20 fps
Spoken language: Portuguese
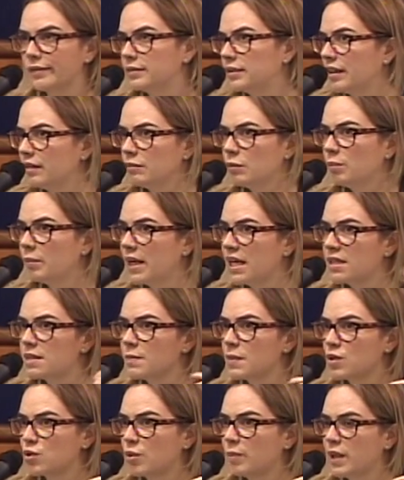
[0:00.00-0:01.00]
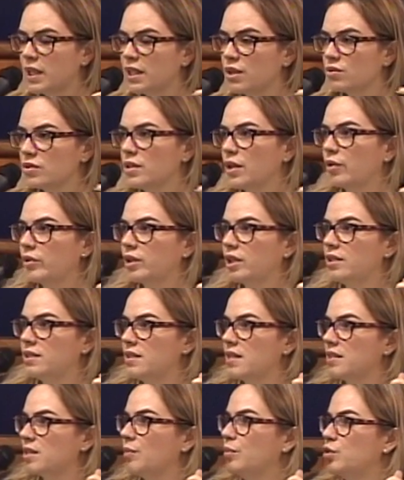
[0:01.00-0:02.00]
tem um mês mais ou menos, na
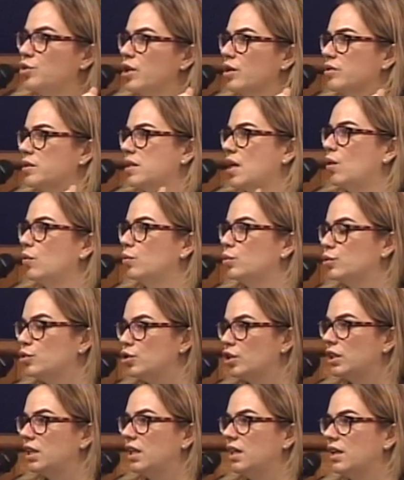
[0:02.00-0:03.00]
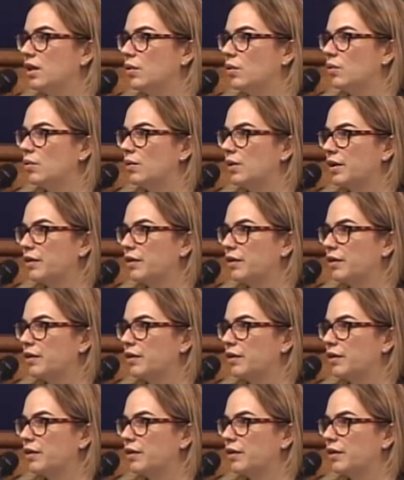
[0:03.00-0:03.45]
Organização Mundial de Saúde, que eu,